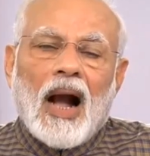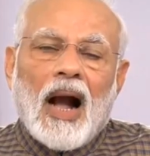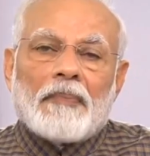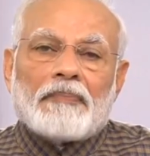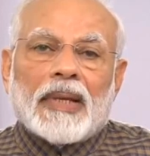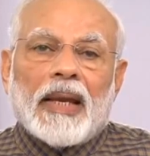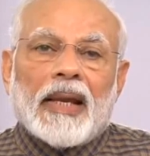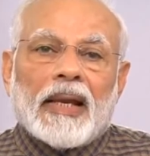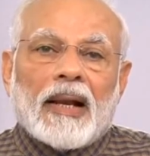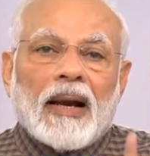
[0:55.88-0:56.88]

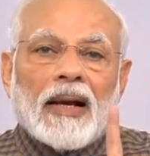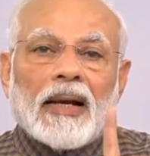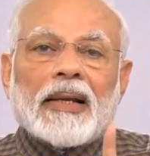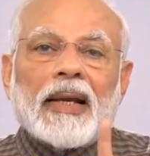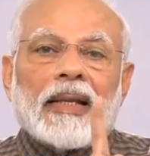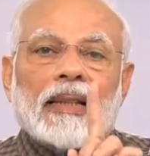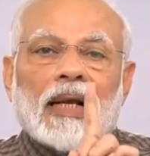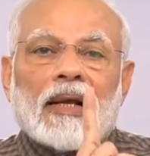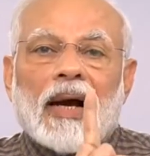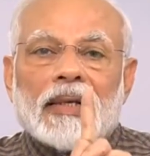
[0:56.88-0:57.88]
आपके घर के
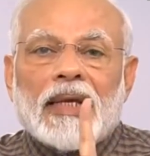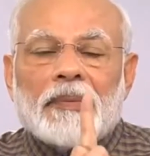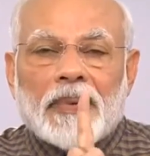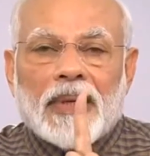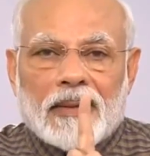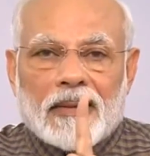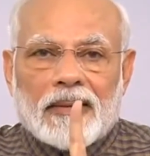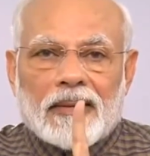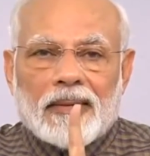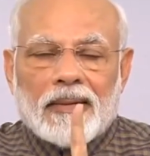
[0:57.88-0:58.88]
दरवाजे पर
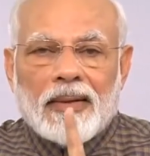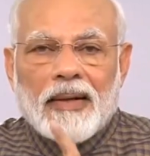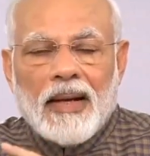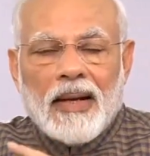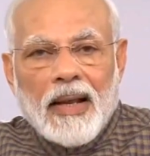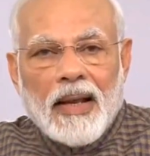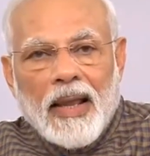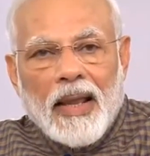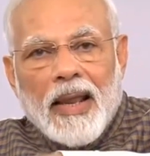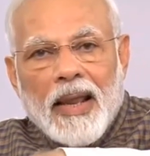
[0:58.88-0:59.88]

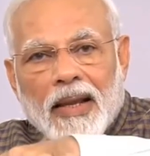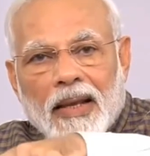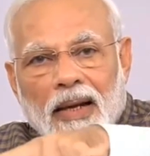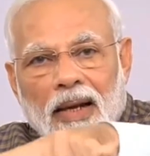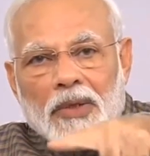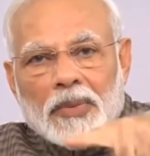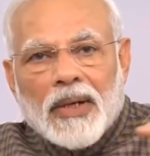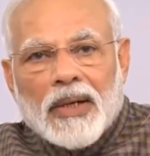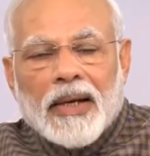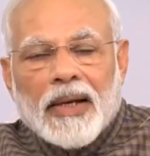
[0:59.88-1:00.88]
एक
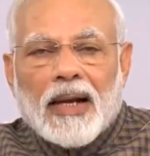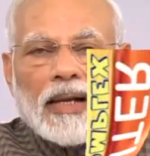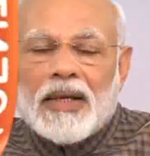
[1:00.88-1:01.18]
लक्ष्मण रेखा